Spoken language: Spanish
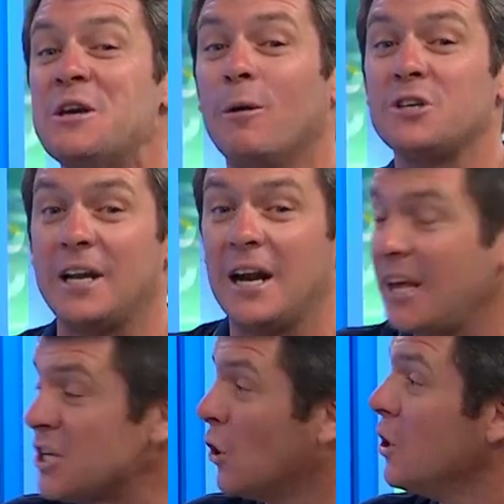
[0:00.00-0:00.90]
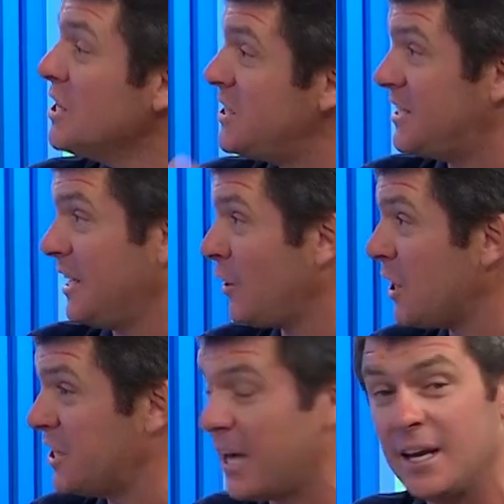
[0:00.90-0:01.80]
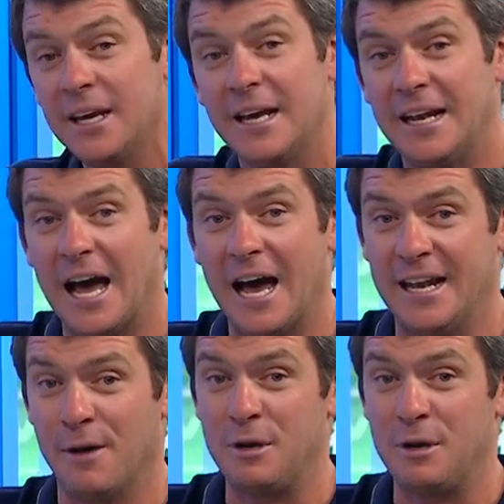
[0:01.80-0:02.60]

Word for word: y vamos a hablar de eso. Se cerró ayer la,